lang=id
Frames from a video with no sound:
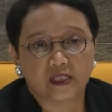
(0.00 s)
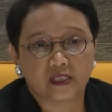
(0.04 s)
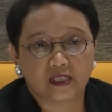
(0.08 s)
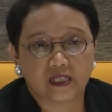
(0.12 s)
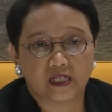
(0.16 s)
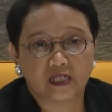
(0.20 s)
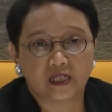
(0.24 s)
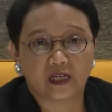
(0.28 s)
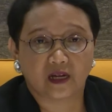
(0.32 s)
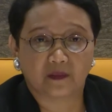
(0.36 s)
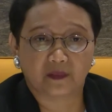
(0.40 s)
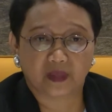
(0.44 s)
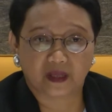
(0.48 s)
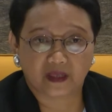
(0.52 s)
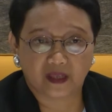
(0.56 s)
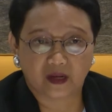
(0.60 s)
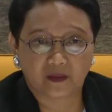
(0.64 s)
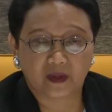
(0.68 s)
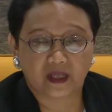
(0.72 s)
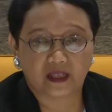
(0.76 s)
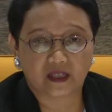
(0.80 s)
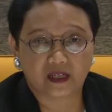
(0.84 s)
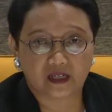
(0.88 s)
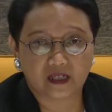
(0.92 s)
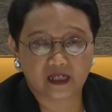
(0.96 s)
Jadi yang
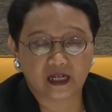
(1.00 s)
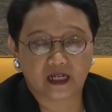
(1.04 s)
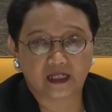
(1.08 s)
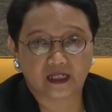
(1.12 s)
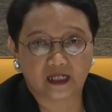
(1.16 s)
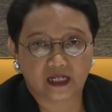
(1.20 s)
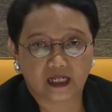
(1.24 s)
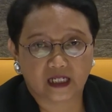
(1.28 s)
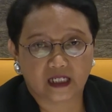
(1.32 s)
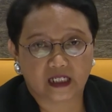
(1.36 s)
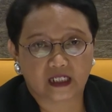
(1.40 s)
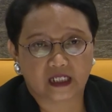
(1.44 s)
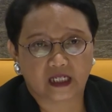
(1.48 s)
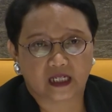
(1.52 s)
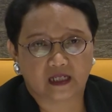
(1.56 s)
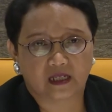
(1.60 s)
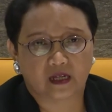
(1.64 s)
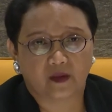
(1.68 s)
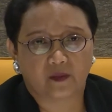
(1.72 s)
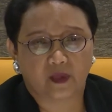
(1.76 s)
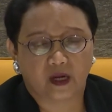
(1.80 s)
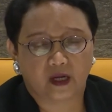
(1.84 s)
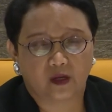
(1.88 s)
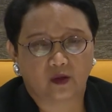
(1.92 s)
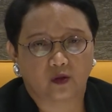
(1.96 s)
pertama tadi adalah
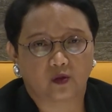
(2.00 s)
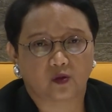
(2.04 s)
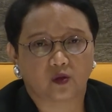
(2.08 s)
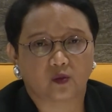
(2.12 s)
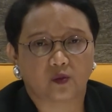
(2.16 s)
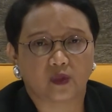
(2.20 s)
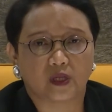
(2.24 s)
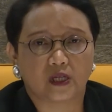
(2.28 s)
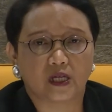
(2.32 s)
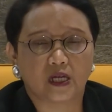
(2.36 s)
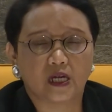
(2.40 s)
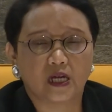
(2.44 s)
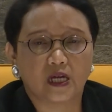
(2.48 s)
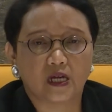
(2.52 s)
kerjasama ekonomi.